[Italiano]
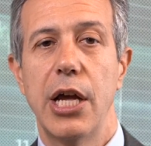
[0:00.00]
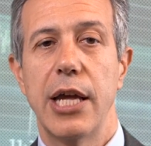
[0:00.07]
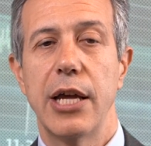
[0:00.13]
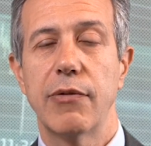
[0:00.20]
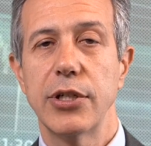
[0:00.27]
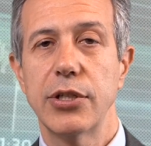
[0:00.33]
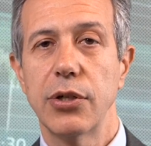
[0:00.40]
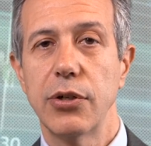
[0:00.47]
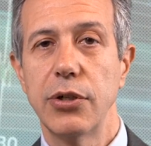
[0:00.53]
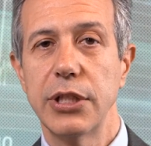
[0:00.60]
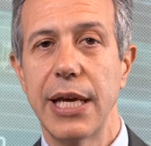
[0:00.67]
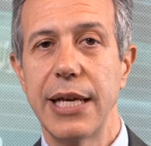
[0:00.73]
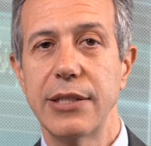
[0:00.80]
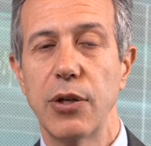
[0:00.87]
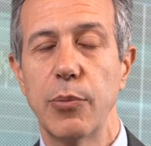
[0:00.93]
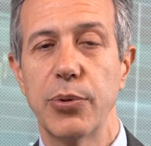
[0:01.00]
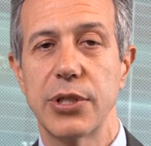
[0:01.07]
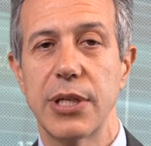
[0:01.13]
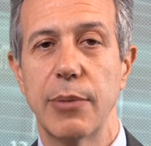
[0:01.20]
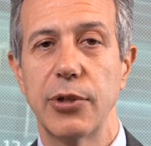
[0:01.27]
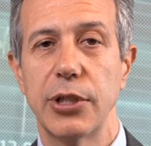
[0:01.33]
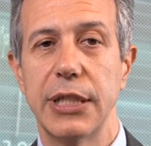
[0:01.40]
In questo contesto
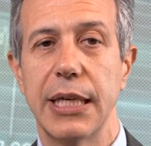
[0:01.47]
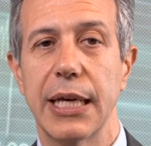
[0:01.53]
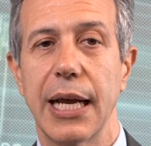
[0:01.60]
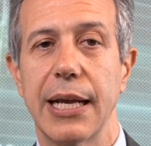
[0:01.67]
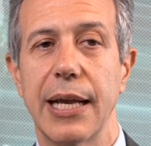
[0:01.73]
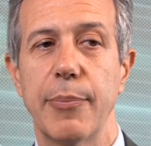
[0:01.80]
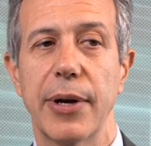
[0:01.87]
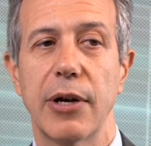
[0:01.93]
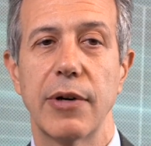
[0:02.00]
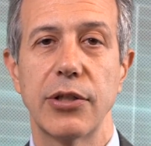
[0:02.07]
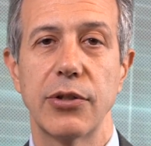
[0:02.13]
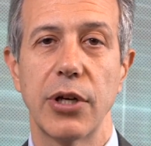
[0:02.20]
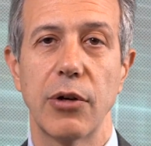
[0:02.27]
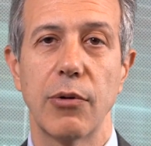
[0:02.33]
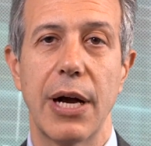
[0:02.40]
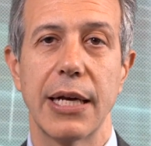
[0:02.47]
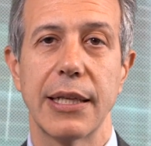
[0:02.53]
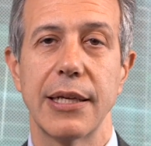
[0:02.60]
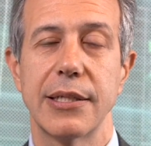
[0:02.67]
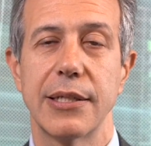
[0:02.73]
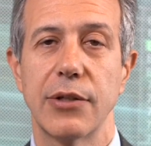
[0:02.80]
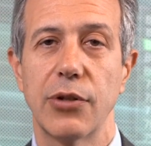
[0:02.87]
possiamo dire che per quanto
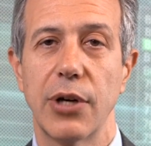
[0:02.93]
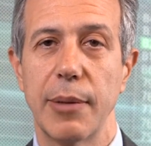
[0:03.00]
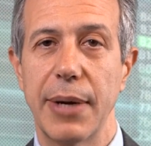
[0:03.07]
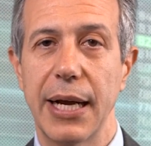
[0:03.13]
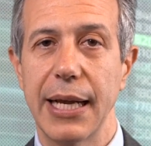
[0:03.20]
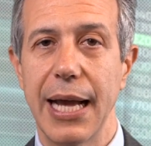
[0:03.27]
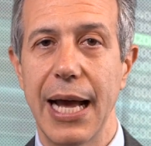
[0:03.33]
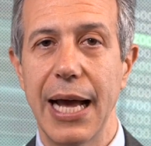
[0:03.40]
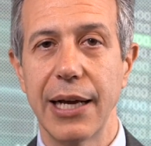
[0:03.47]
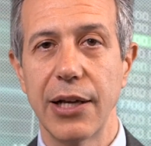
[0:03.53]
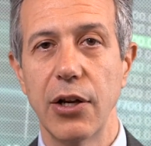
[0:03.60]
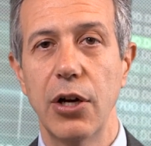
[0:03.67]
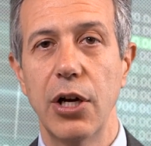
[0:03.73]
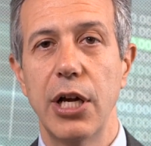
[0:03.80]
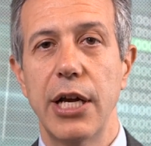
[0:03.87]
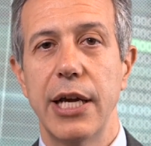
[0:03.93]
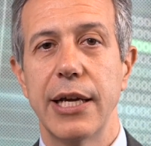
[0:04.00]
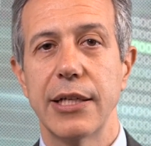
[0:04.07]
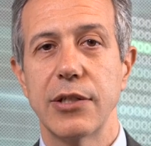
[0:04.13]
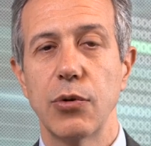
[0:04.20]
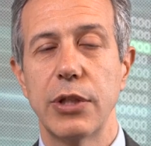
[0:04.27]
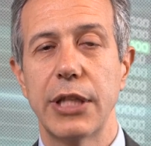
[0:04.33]
riguarda il settore bancario
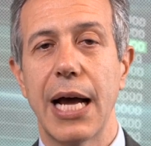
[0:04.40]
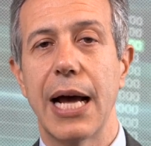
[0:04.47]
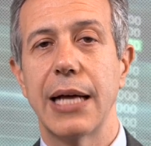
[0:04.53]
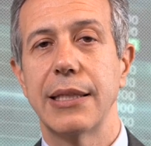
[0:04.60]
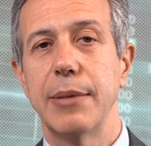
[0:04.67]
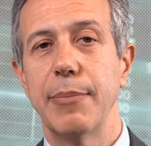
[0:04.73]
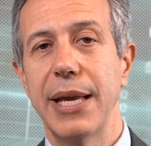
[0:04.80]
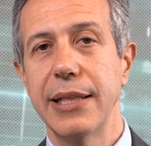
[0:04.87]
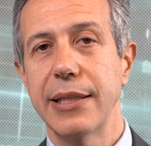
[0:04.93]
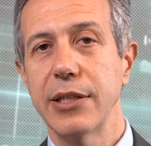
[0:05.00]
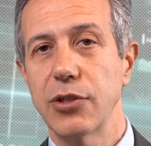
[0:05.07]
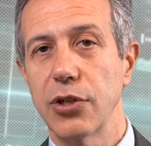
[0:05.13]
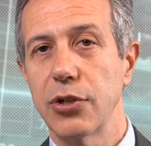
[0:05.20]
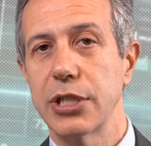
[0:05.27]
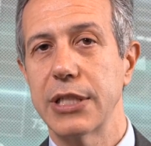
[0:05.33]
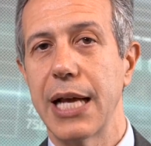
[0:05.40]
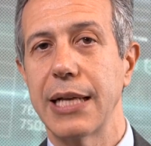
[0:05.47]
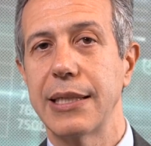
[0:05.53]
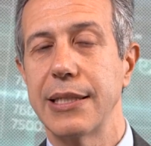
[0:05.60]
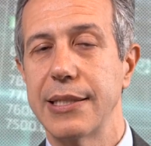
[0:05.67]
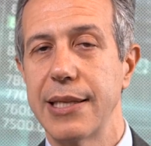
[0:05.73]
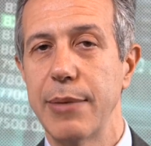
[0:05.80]
i risultati, mentre sono
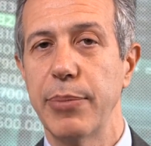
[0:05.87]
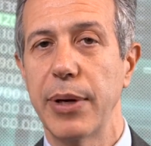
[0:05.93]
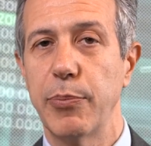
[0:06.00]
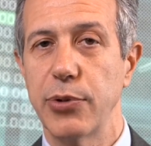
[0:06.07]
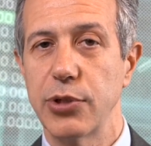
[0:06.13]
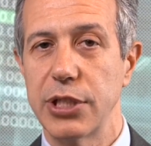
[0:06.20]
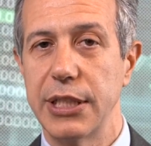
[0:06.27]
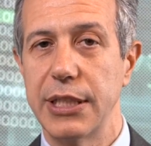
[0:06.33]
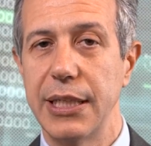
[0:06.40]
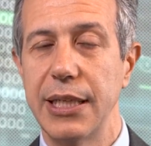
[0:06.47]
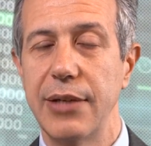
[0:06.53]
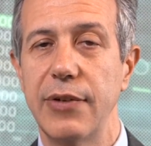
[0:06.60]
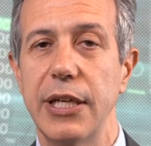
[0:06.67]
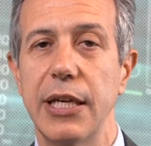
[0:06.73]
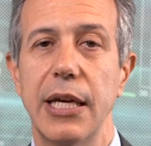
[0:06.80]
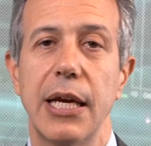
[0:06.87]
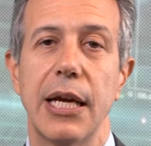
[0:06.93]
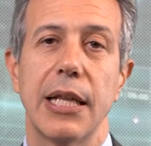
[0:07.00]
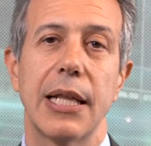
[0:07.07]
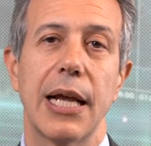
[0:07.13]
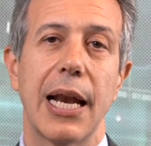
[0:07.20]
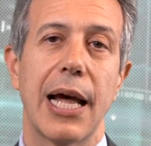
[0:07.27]
stati sempre positivi
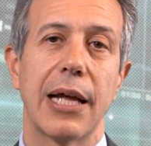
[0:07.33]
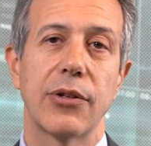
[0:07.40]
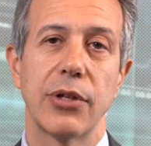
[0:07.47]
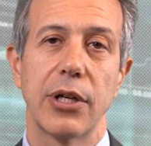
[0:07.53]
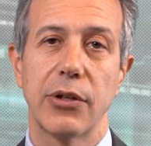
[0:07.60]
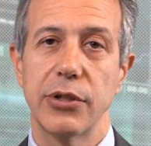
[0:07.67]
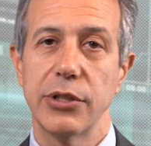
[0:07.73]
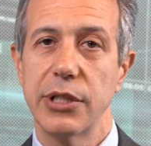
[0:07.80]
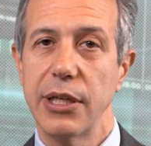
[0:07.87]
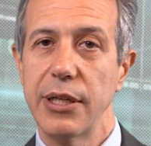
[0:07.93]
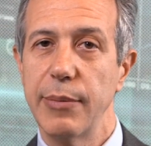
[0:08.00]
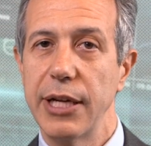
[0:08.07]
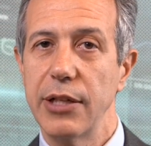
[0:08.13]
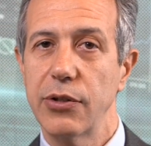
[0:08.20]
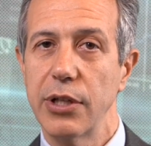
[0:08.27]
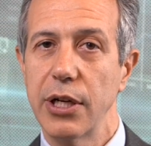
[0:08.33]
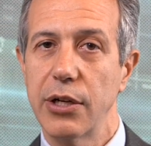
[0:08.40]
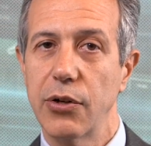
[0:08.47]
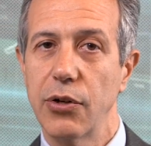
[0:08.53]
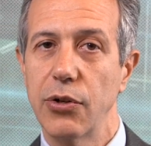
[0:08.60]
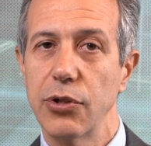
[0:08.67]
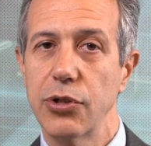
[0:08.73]
dal lato del contenimento dei
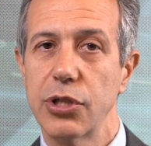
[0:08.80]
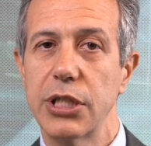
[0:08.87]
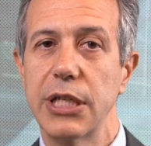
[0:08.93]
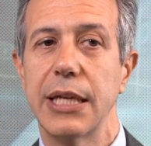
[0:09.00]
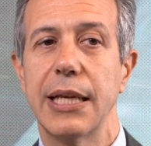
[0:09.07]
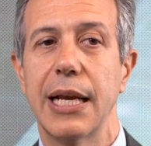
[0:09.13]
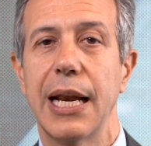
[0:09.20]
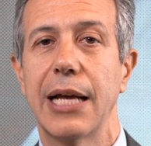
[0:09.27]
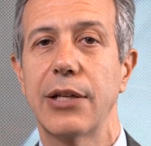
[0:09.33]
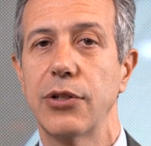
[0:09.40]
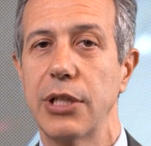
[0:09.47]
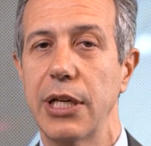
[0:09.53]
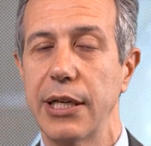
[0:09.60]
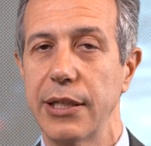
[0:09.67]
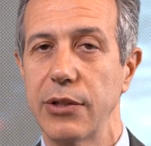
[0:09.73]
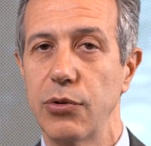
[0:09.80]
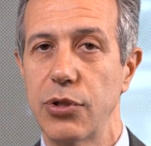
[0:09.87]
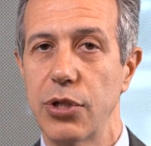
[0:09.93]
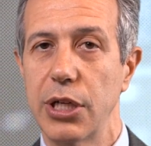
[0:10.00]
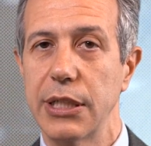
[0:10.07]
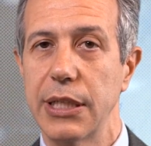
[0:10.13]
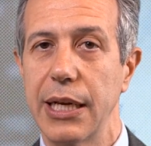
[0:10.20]
costi e dal lato della
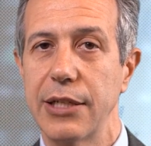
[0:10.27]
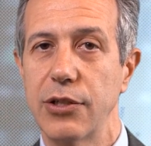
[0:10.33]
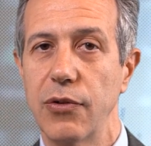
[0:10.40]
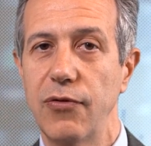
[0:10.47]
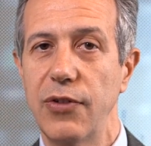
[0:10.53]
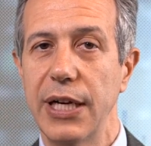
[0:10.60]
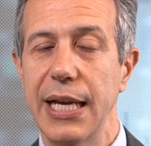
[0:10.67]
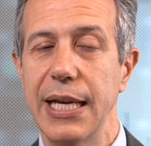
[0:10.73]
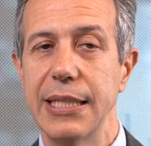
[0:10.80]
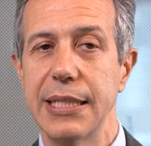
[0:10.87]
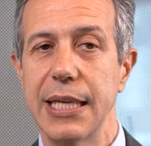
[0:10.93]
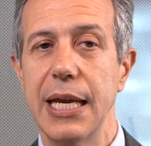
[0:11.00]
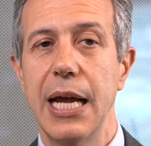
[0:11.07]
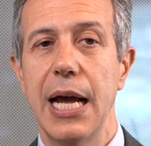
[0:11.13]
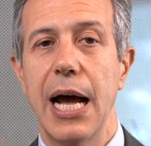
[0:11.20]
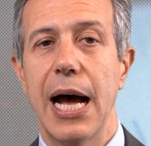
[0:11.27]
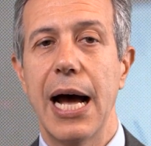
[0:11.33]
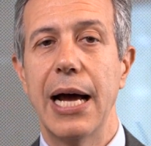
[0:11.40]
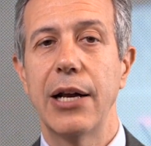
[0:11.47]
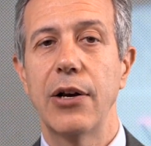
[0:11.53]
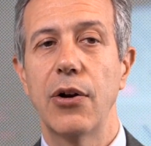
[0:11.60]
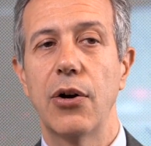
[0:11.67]
riduzione delle sofferenze,
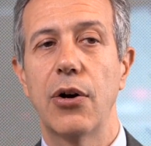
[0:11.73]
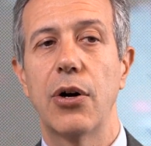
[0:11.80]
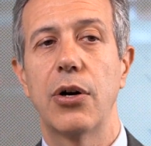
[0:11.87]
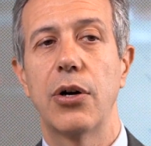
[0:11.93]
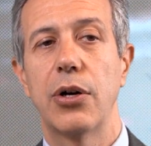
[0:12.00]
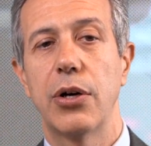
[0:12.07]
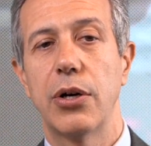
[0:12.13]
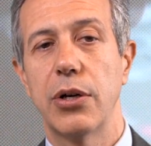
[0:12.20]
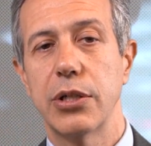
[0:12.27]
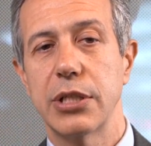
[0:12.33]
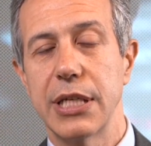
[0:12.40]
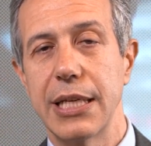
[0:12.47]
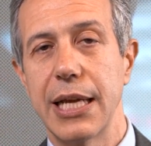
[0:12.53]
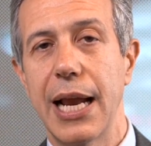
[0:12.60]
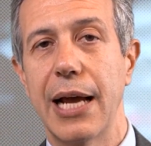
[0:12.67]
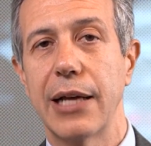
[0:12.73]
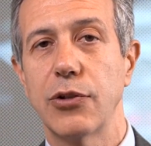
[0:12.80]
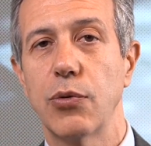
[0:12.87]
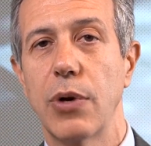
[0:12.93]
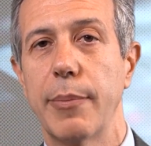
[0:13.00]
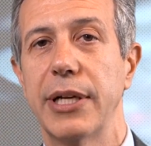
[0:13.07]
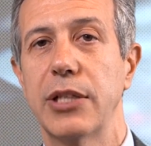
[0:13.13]
hanno eh,
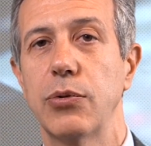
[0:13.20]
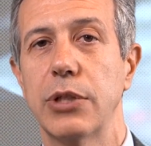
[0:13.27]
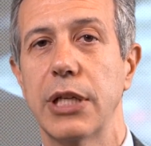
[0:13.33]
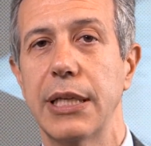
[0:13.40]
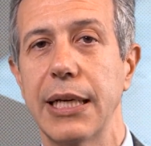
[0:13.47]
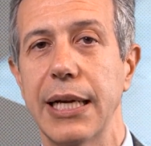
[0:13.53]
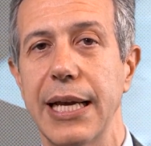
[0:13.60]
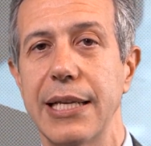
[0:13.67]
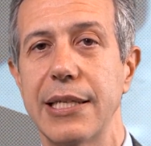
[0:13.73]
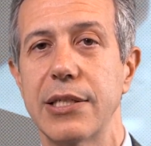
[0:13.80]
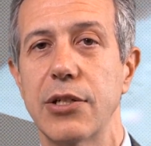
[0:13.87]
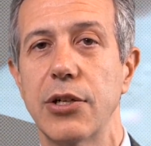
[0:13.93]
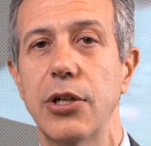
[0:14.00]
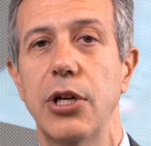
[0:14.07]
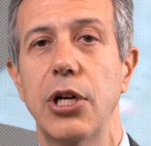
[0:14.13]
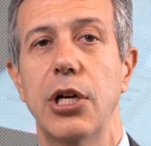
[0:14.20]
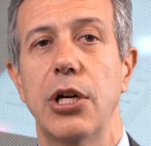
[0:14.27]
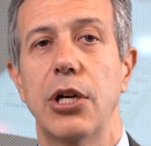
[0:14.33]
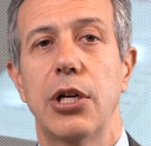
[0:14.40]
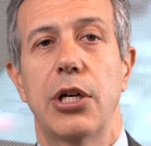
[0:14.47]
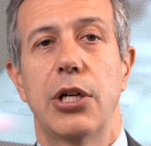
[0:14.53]
segnalato una battuta d'arresto